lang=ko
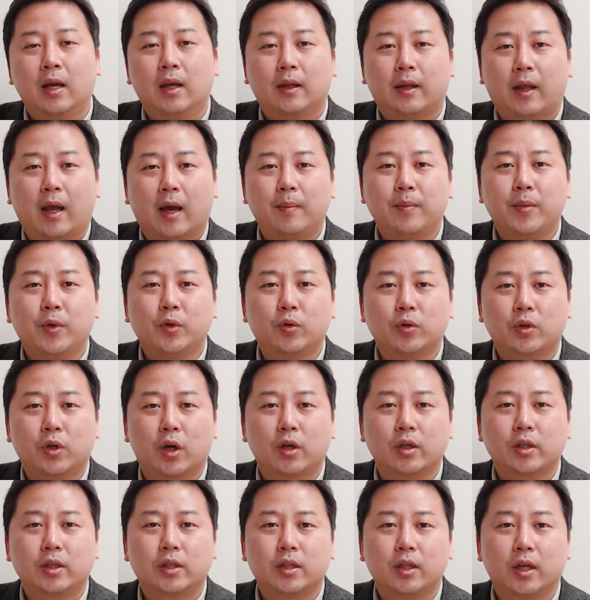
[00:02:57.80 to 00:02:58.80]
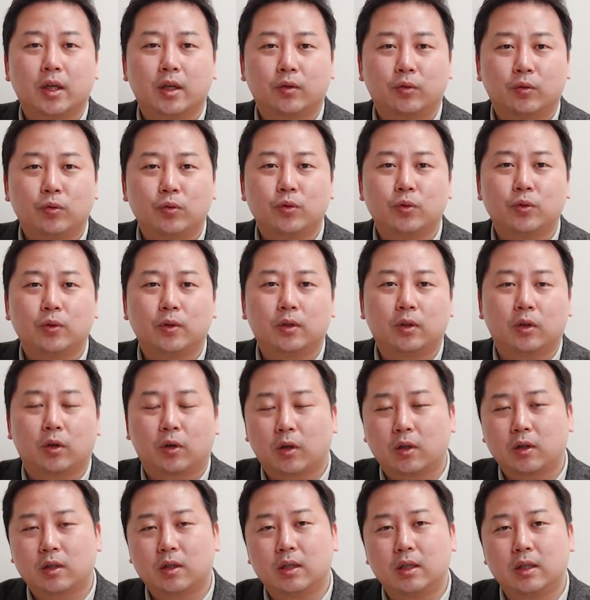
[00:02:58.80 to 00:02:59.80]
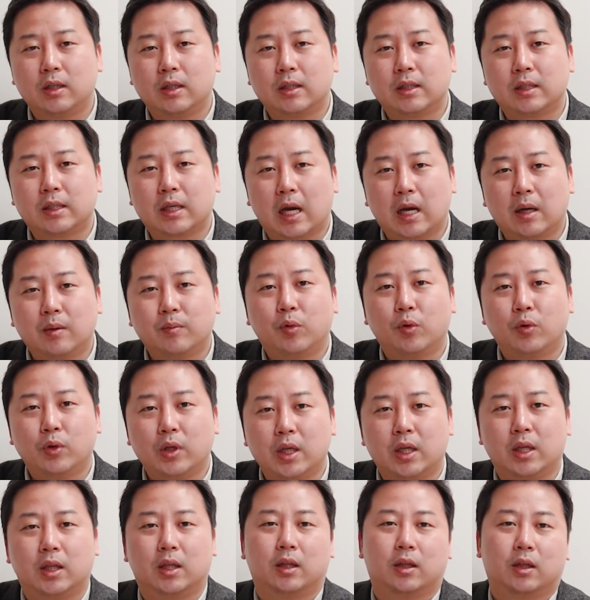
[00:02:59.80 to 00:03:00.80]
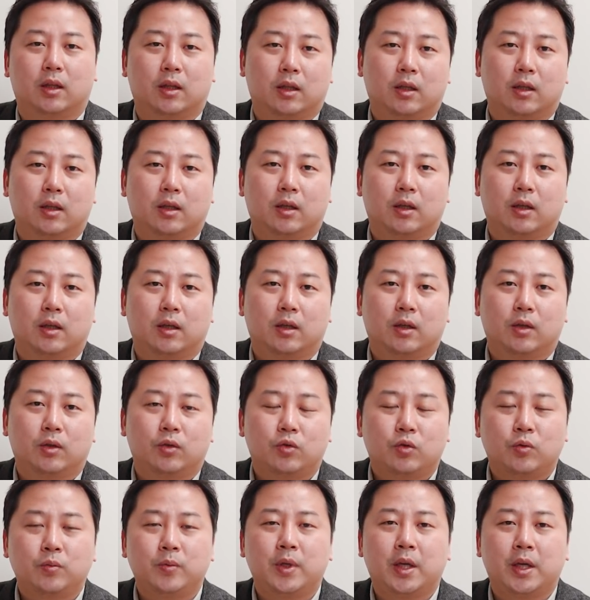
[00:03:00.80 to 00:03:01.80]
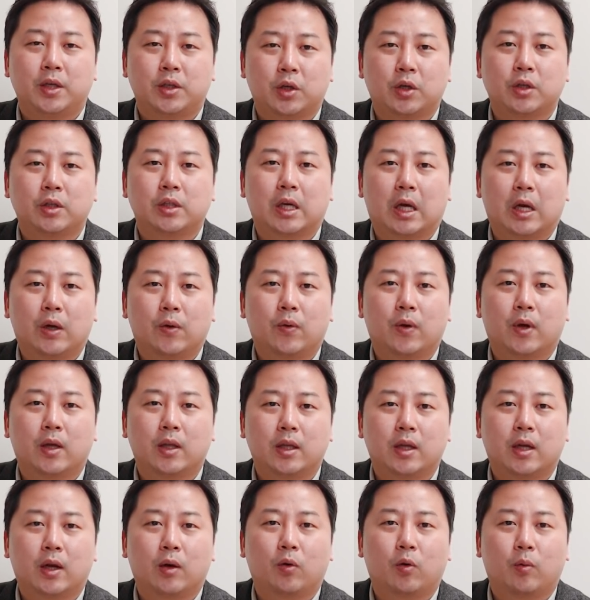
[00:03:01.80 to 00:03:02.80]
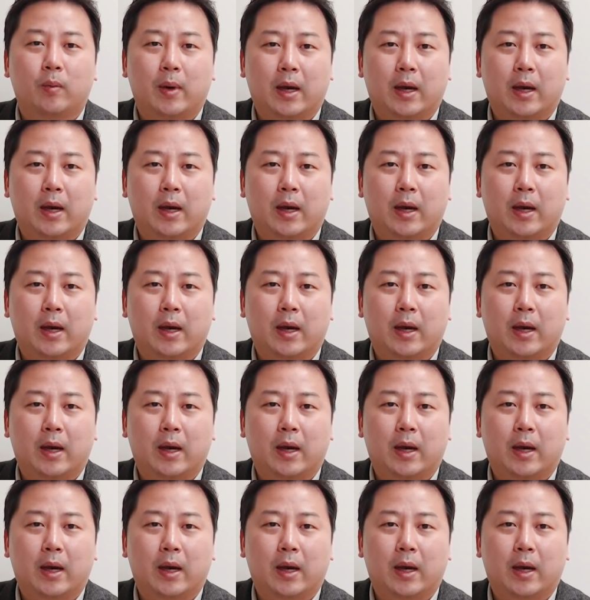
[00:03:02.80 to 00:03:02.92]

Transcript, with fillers: 대한민국 정치의 수준을 떨어뜨린 장본인 추미애 전 장관이라고